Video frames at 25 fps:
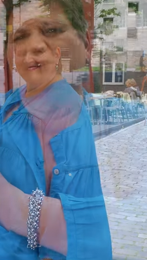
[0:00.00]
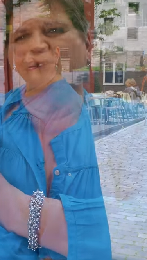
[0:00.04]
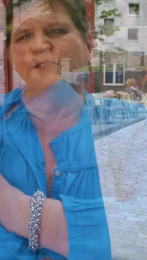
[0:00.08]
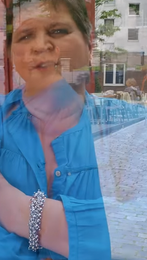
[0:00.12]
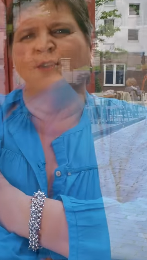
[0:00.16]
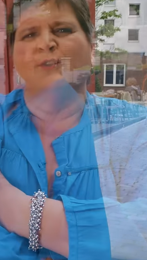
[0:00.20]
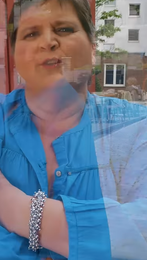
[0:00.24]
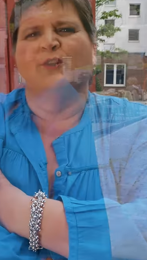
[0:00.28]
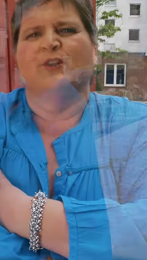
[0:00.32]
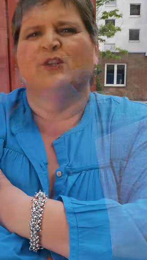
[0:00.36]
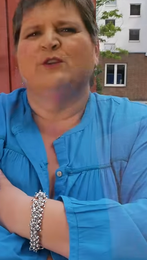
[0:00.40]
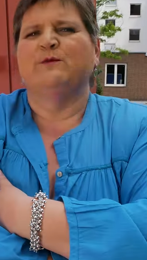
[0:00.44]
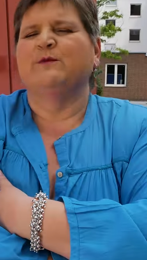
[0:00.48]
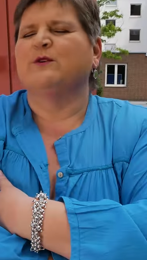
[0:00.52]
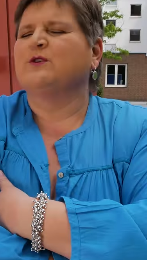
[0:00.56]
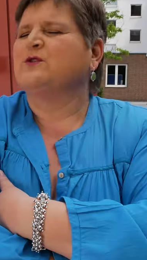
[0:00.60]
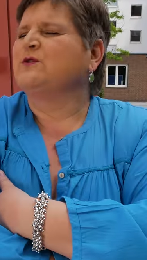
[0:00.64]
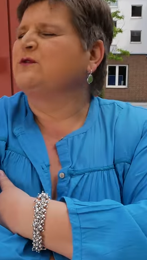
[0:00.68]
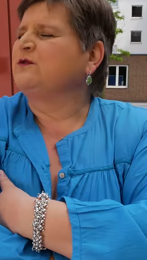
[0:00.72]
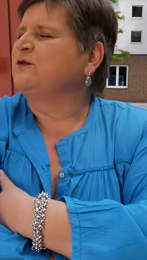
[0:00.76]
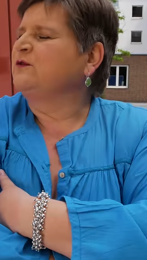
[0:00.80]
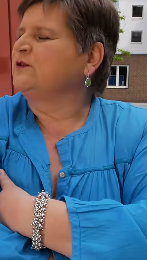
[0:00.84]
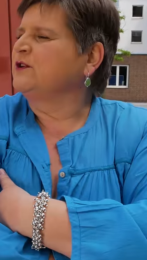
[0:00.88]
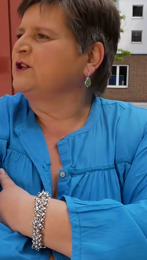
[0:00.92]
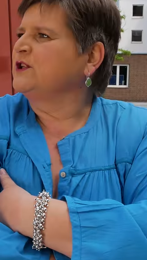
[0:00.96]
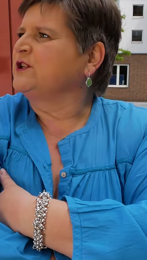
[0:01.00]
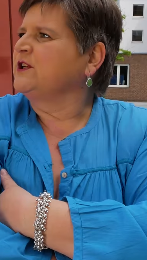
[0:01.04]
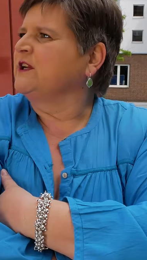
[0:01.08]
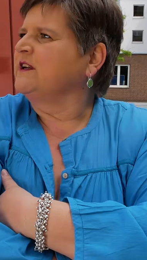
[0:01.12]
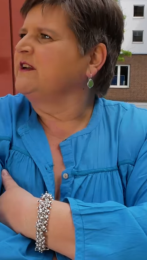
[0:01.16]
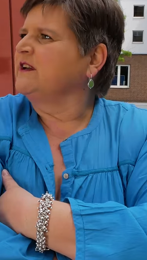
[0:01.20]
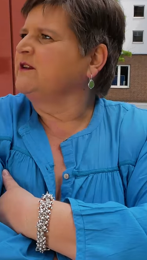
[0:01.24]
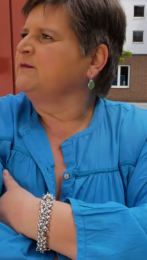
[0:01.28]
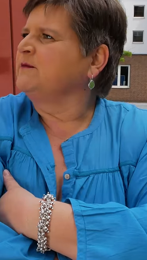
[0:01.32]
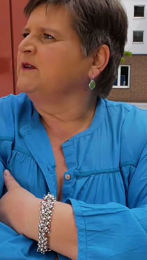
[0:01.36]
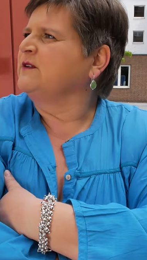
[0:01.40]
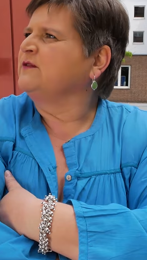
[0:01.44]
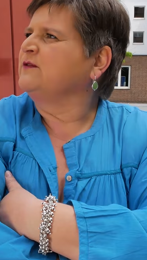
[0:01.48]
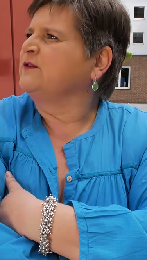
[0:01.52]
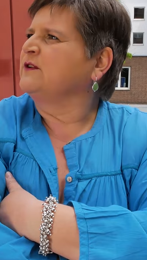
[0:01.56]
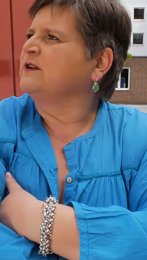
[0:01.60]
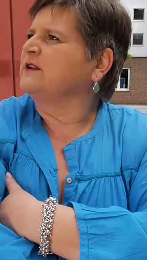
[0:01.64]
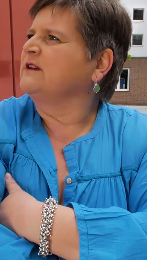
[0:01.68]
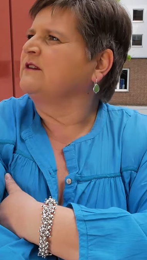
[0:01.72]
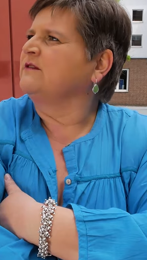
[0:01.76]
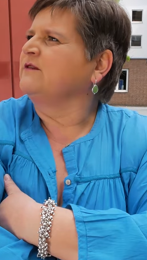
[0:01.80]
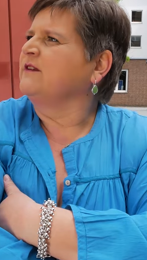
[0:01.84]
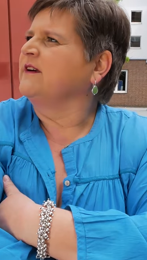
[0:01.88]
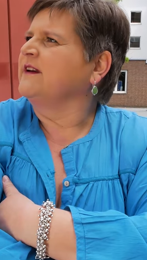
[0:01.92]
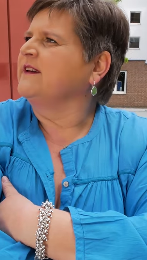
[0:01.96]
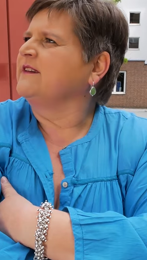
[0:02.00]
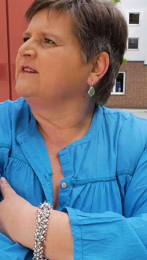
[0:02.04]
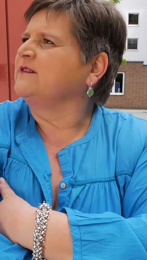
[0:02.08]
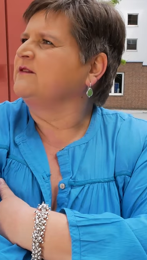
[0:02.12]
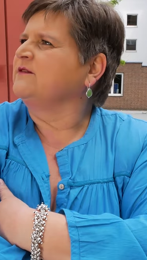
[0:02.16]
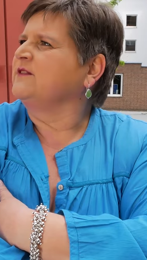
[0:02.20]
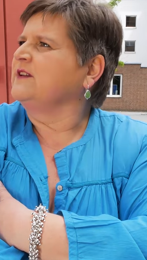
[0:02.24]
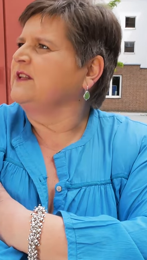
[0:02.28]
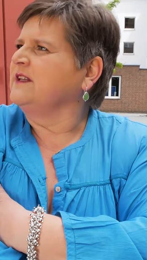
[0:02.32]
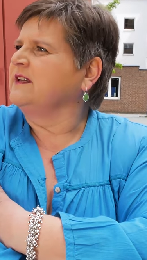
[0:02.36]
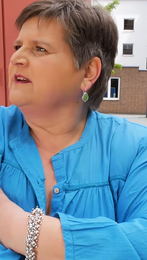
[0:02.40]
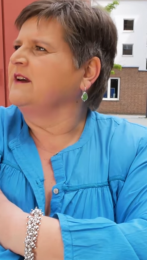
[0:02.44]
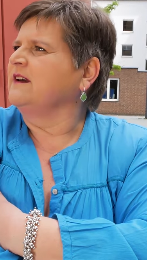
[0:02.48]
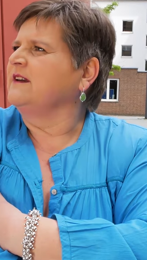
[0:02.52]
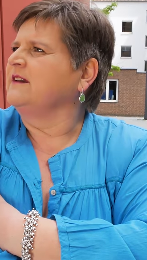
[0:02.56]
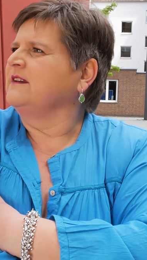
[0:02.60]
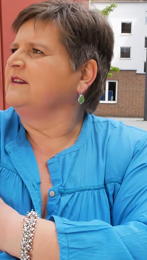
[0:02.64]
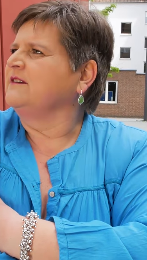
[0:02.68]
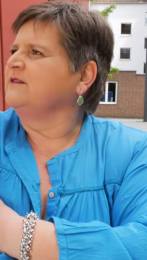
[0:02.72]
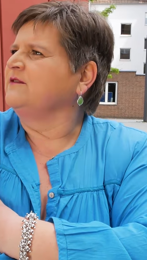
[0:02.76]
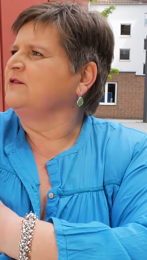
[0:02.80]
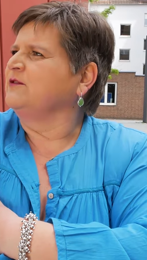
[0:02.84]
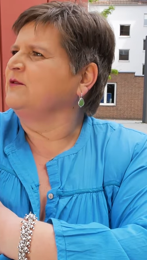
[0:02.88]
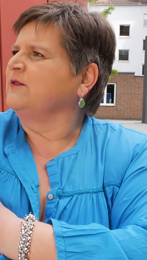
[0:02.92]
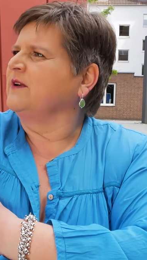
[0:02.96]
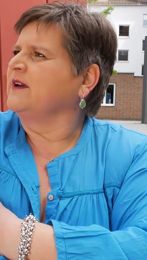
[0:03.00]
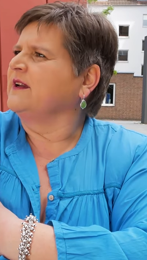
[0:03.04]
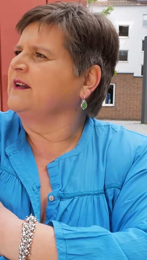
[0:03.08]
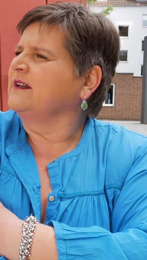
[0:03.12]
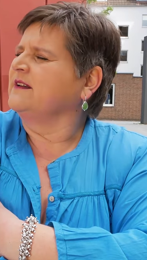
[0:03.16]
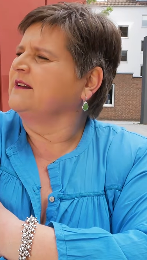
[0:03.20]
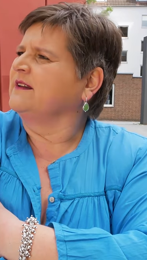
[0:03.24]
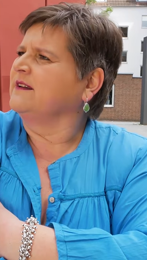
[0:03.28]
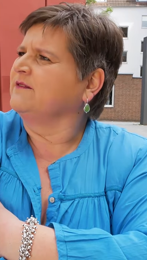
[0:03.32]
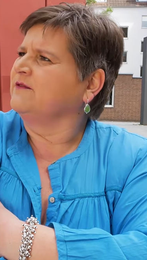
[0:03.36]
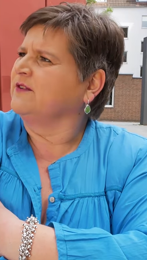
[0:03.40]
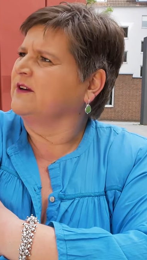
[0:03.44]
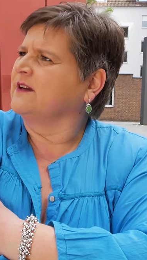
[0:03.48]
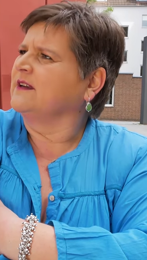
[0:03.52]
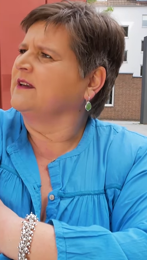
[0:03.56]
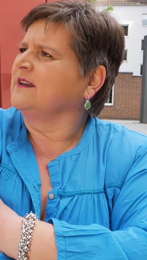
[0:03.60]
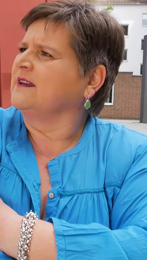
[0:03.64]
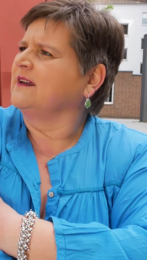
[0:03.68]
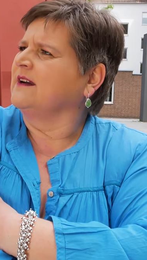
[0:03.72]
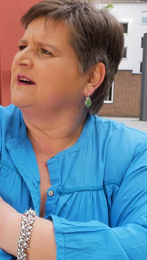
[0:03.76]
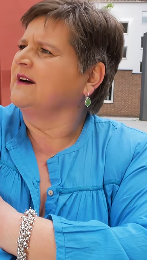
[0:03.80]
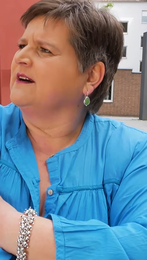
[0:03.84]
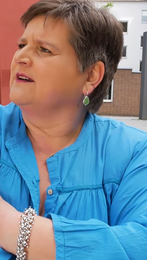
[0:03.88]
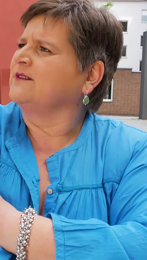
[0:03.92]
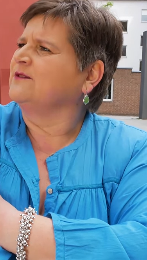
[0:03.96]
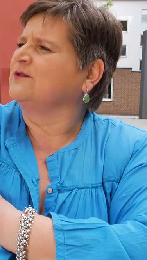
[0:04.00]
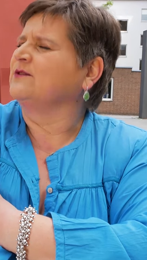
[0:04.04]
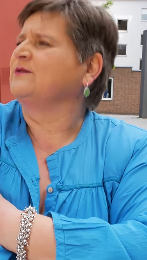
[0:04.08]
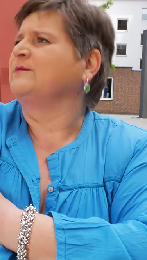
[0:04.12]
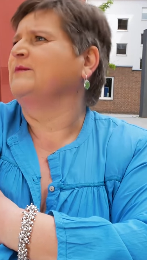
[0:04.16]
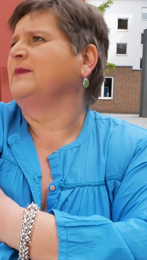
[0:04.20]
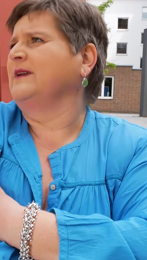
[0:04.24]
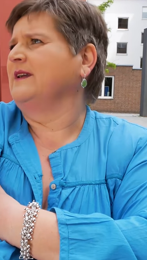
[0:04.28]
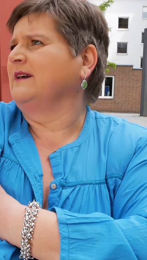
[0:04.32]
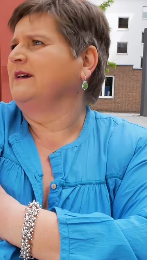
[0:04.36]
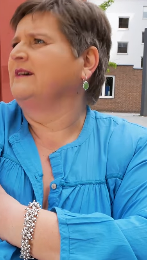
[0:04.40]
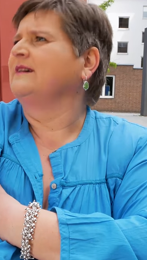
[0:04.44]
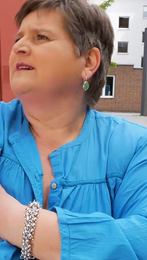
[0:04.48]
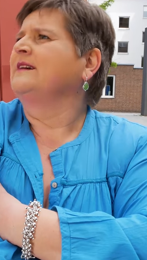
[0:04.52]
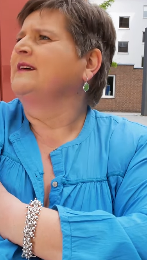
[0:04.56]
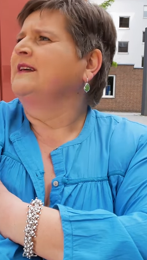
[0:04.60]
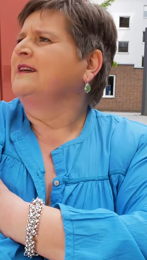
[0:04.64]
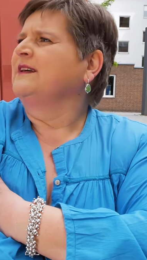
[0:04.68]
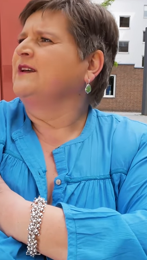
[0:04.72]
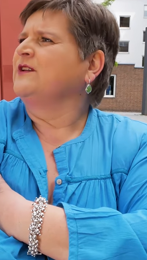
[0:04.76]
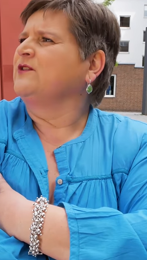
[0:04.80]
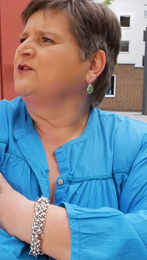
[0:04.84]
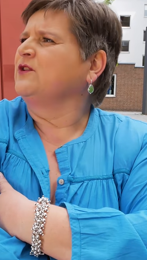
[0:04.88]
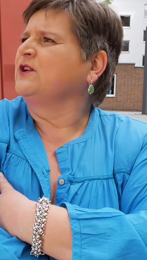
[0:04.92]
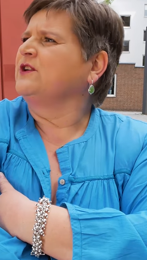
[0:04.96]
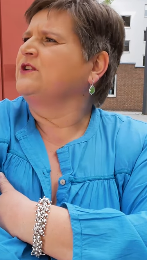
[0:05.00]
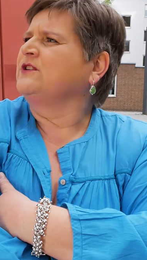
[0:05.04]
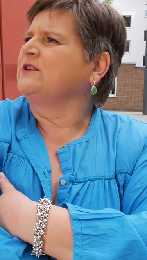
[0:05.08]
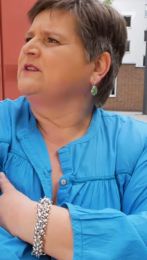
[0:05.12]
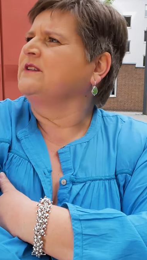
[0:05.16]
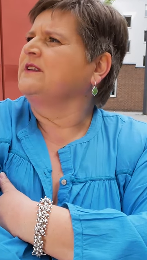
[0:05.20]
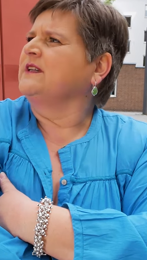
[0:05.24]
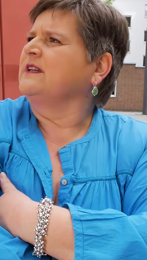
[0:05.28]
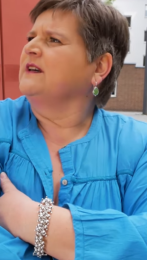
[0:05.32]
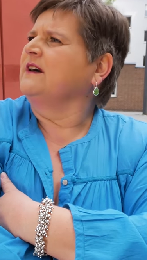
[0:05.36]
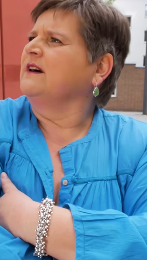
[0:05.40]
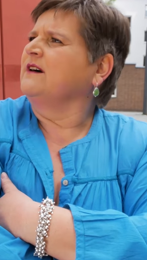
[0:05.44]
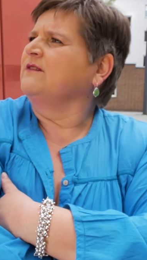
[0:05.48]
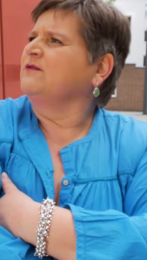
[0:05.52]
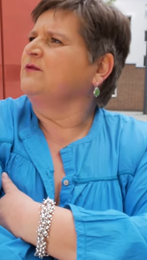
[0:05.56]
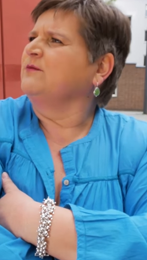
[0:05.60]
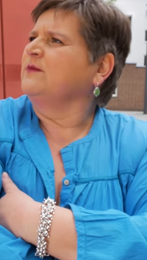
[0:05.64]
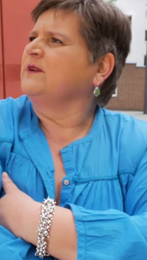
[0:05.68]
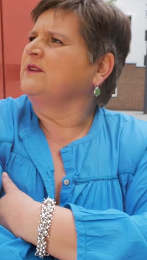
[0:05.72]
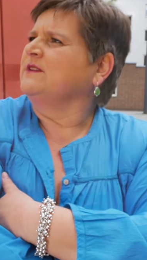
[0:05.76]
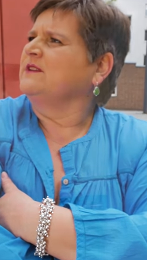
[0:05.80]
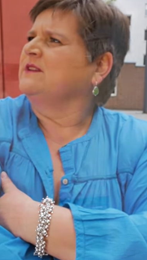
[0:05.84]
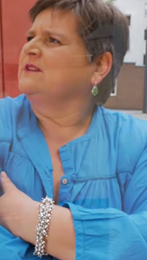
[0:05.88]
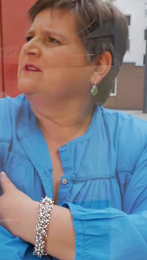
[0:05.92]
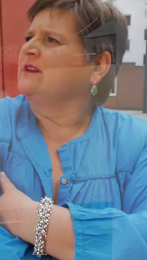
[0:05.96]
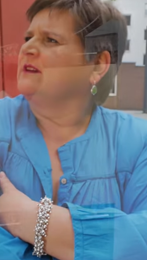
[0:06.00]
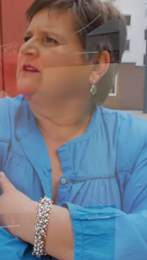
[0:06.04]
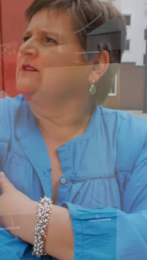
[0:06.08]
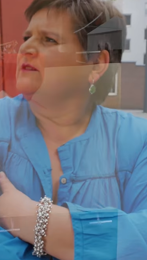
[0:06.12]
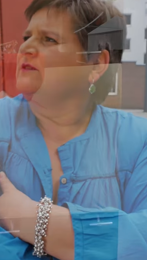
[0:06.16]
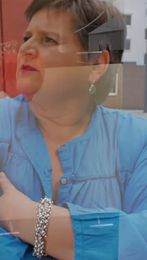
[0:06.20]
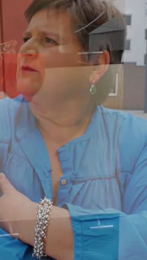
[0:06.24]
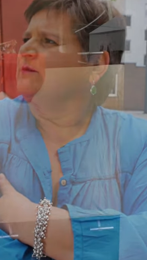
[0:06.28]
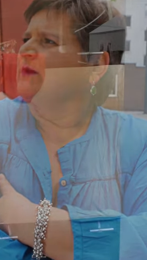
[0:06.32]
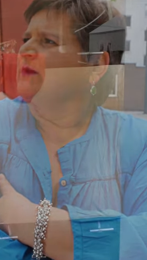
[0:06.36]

Und da könnte ich mir schon vorstellen, dass man viertelweise weniger individuellen Verkehr hat und mehr solche Dinger, wo man sich dann